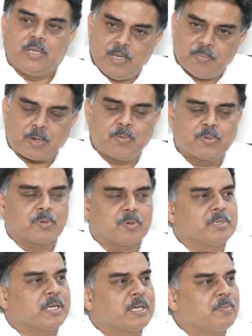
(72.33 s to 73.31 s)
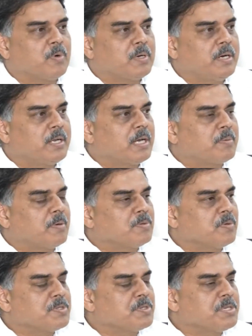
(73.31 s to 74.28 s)
ఈ ప్రభుత్వం జగన్మోహన్ రెడ్డి గారి
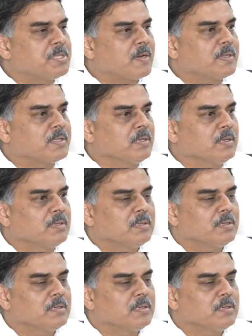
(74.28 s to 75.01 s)
ప్రభుత్వం వచ్చిన తర్వాత